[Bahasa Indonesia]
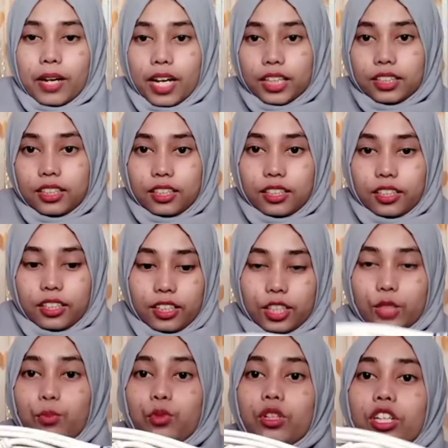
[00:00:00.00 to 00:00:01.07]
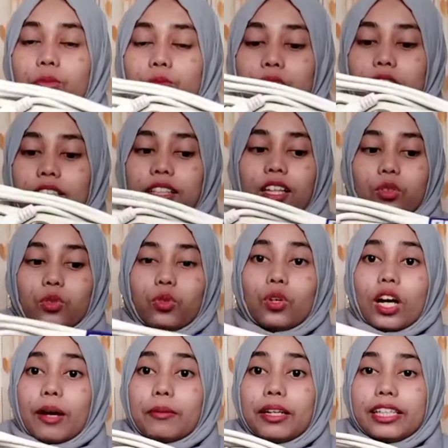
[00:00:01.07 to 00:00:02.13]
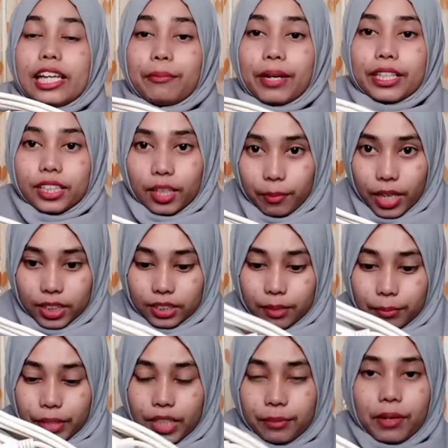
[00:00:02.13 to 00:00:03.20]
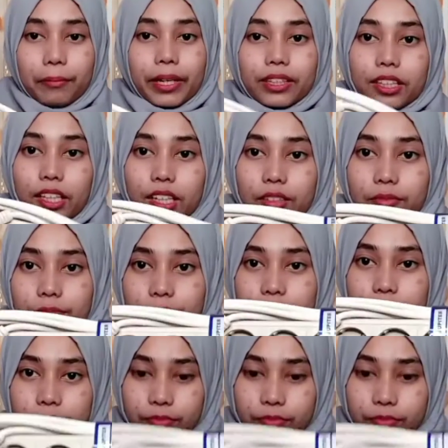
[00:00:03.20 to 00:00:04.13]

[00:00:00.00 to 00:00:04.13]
murah banget sih segini 10.000 soalnya tuh kabelnya panjang banget sampai 5 meter